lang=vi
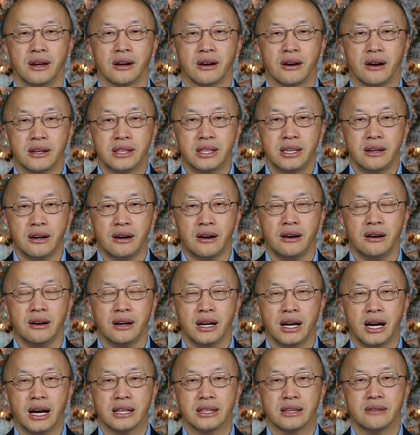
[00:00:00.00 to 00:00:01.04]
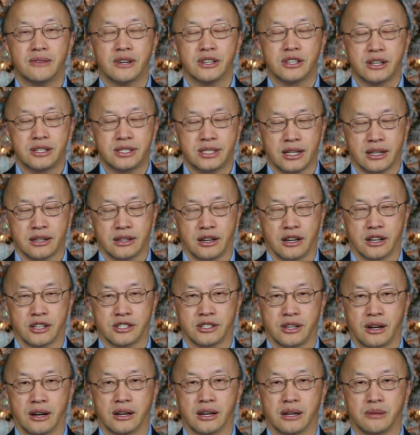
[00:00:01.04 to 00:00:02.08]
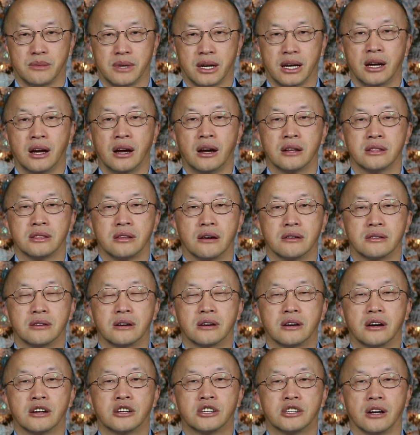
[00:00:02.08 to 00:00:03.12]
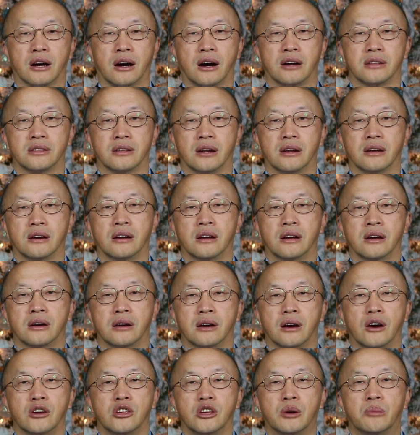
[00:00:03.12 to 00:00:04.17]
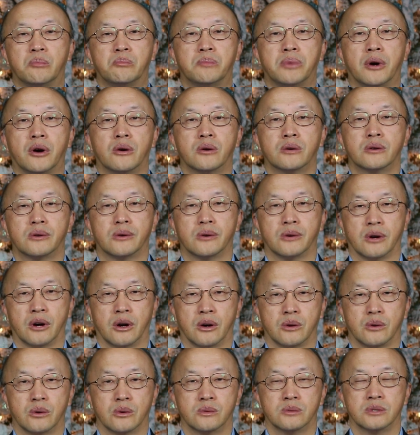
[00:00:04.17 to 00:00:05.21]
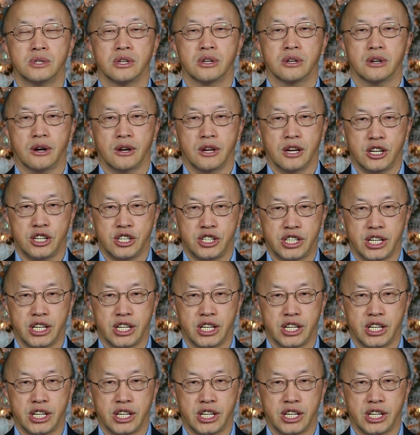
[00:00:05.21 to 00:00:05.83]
có thì ở hãy để bạn chỉ chẳng cơ sở là mà thầu cái cơ sở hơn là có giờ bao đồ học cũ có dân